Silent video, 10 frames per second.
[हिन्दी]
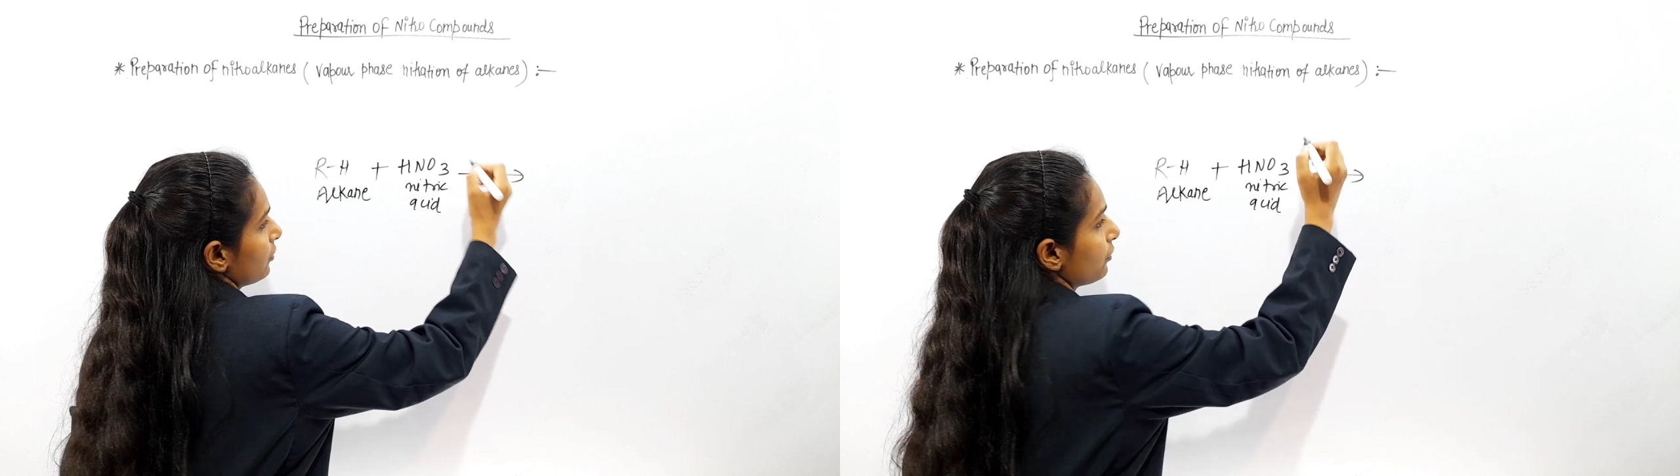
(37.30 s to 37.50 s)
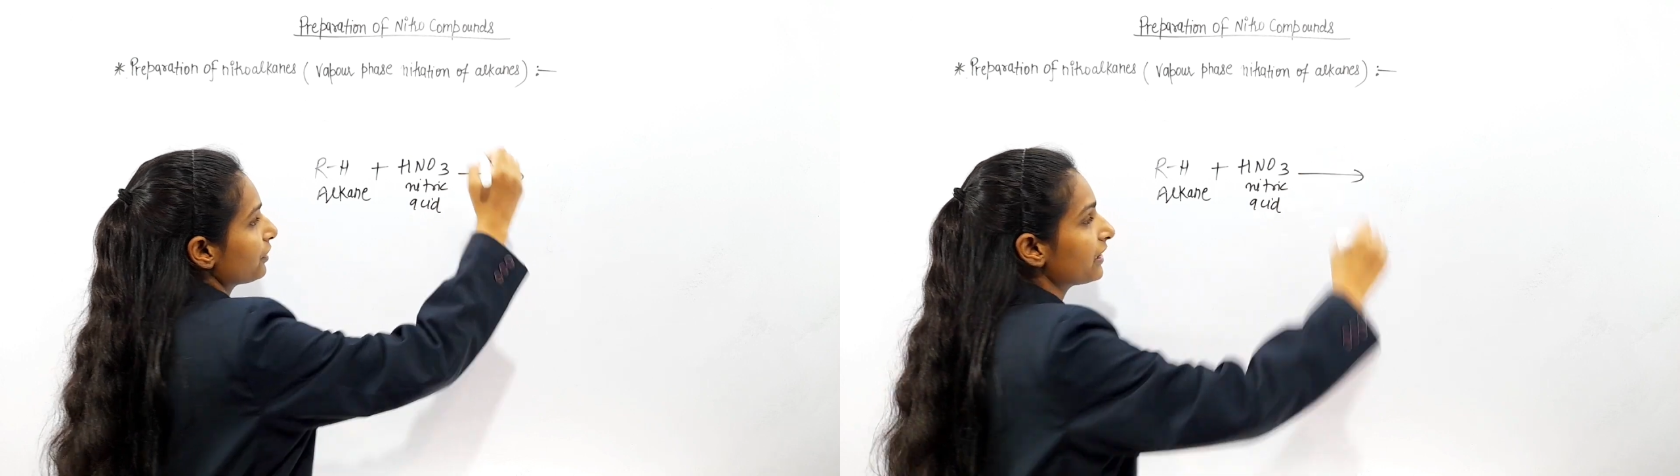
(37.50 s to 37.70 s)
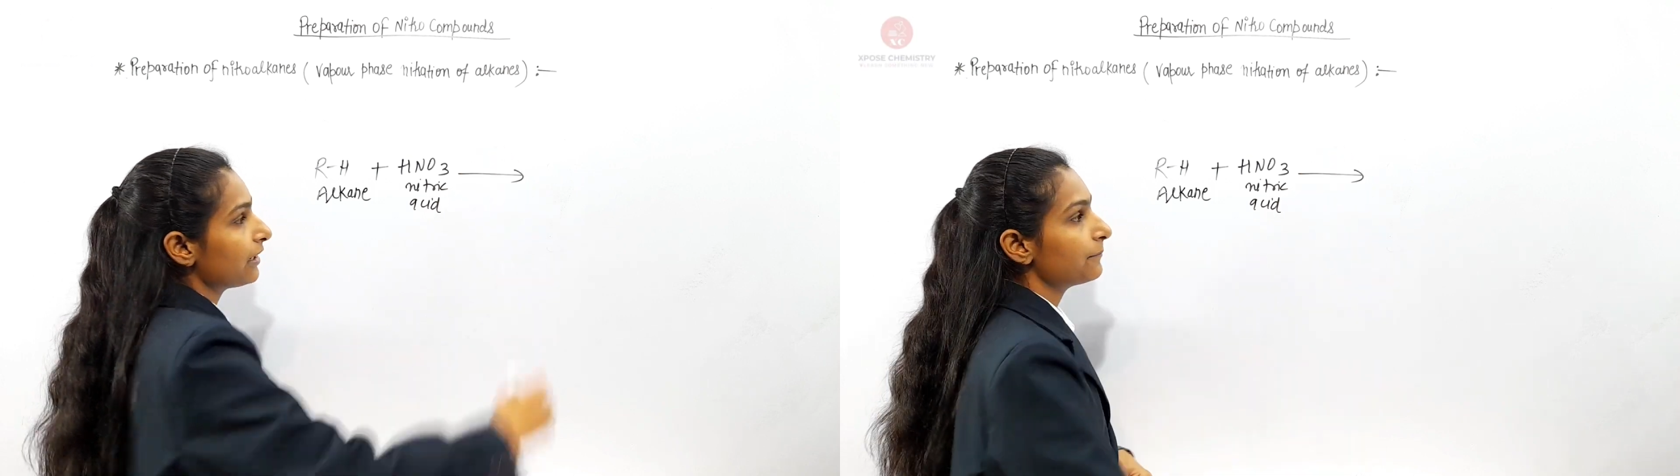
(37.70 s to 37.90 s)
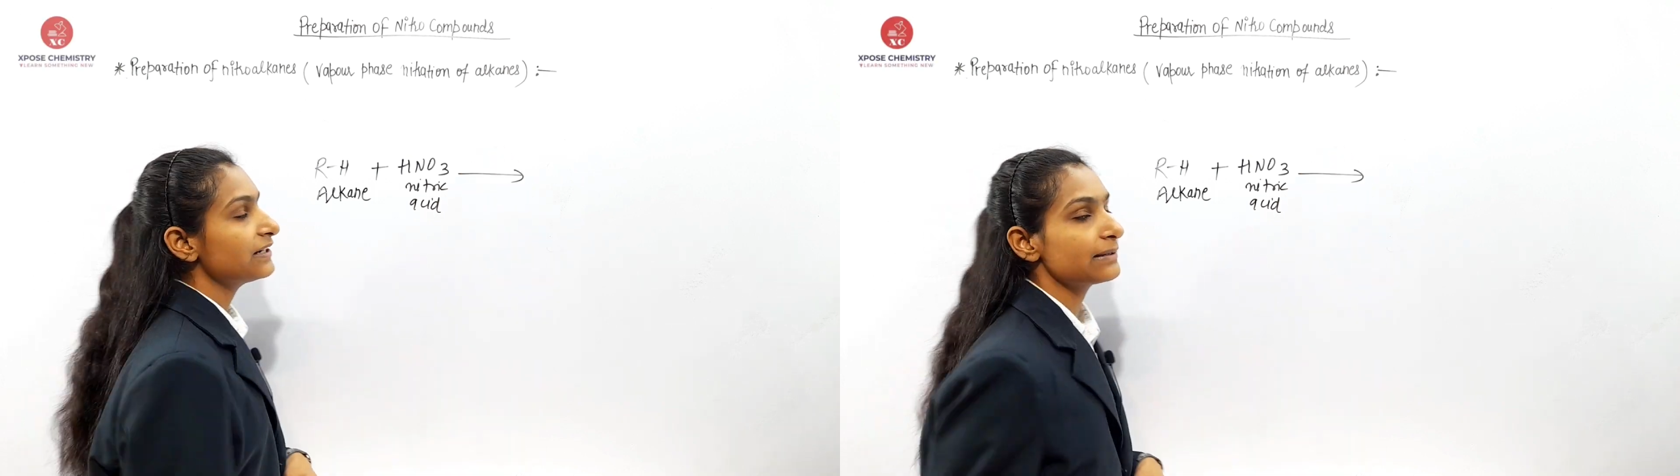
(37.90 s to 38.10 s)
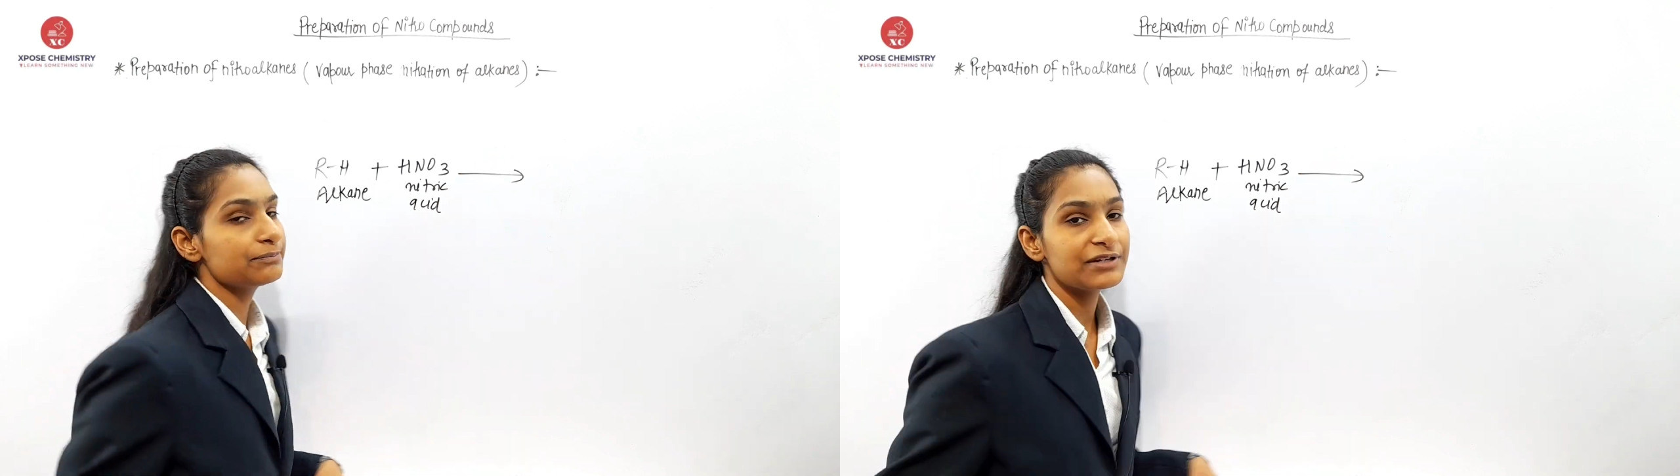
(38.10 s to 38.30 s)
और यहाँ पर
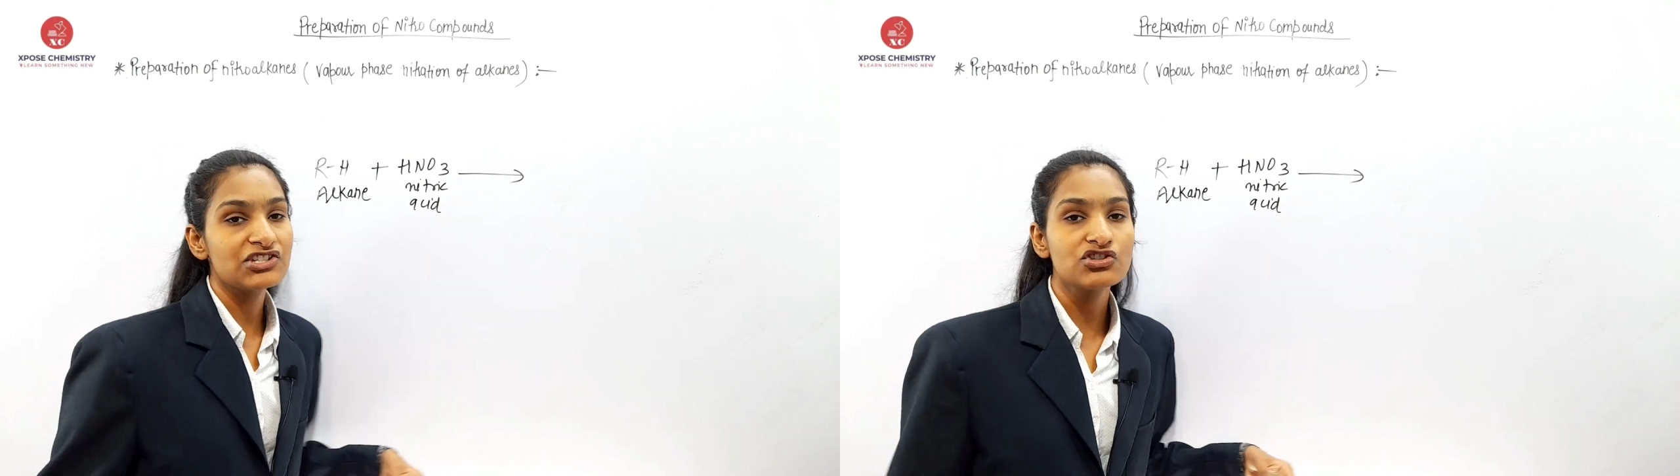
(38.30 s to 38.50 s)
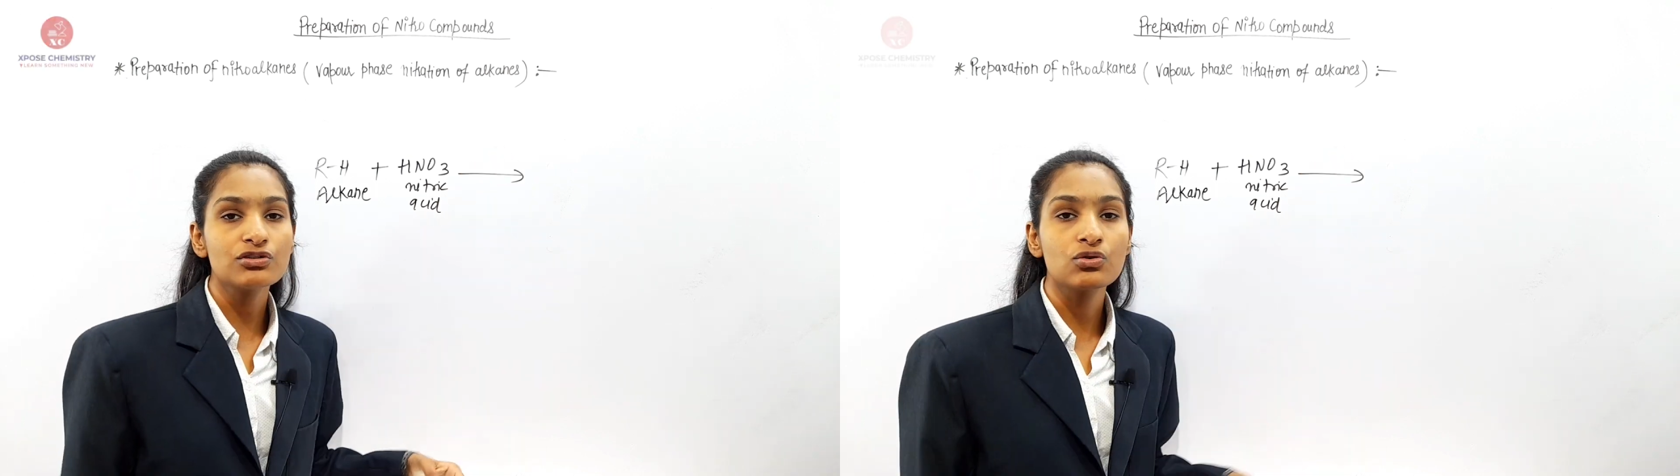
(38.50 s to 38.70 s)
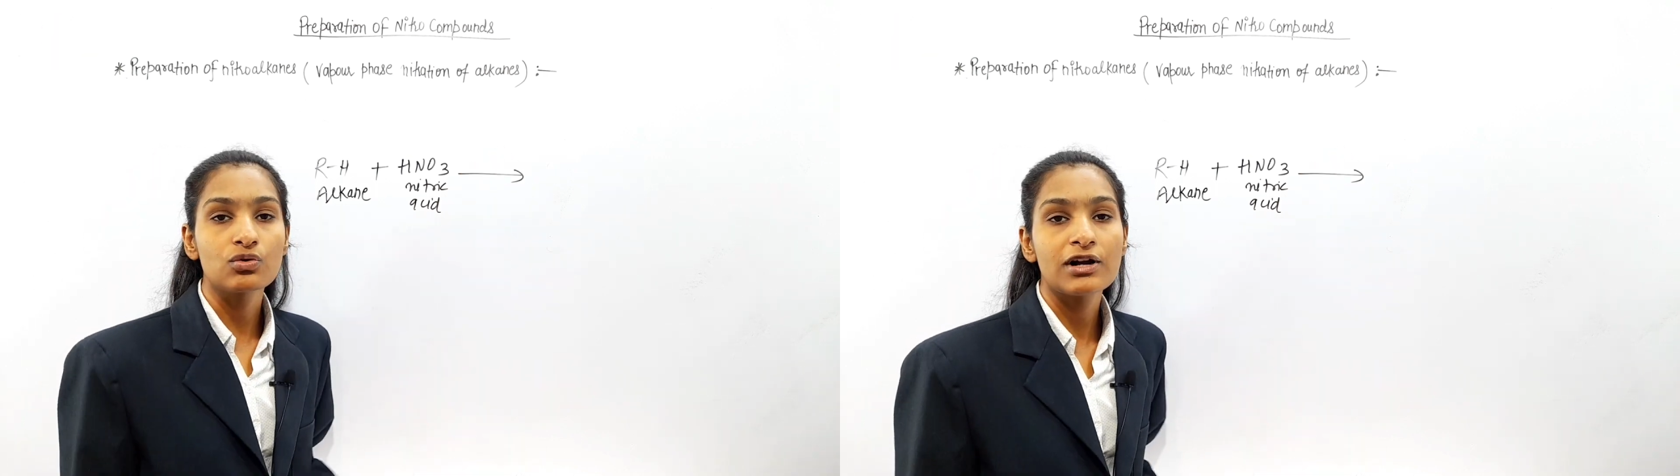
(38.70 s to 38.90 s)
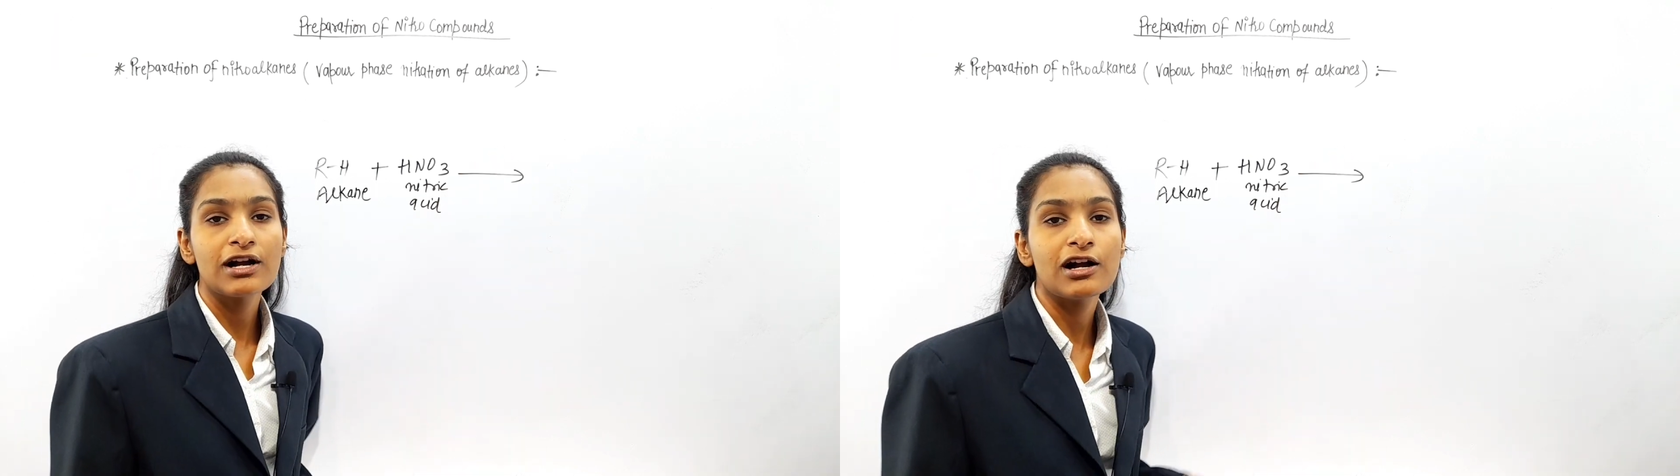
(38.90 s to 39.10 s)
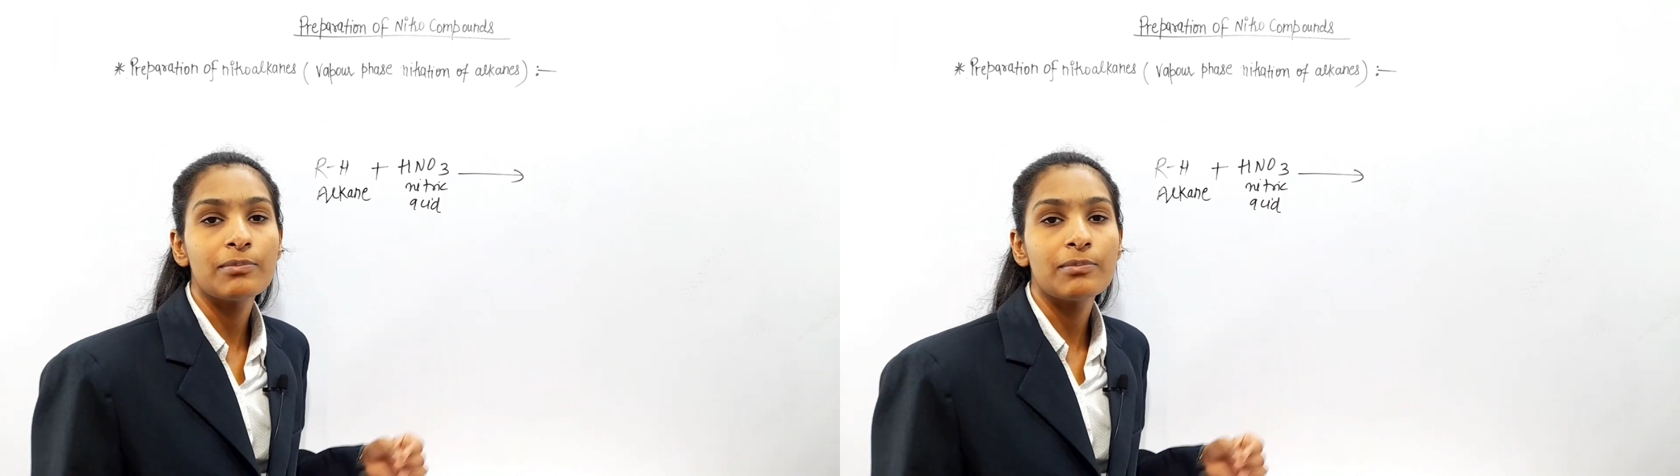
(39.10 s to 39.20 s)
टेम्परेचर होगा